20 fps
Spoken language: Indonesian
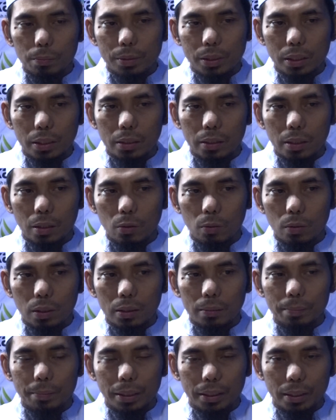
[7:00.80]
menjadi
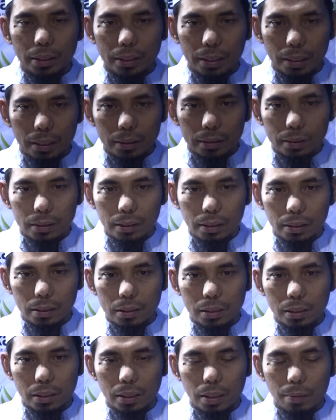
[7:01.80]
darurat baginya. Ya,
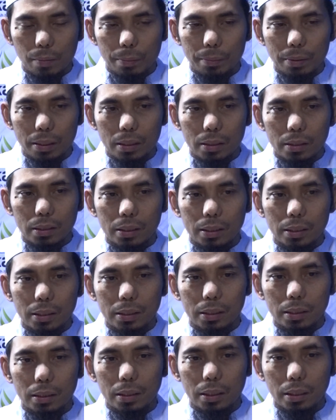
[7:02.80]
jika memang
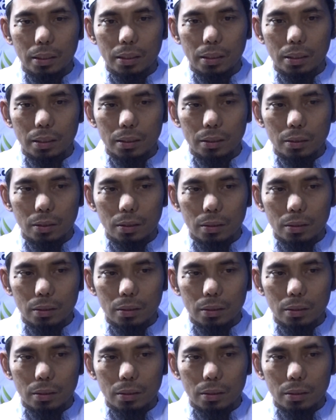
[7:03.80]
Eh,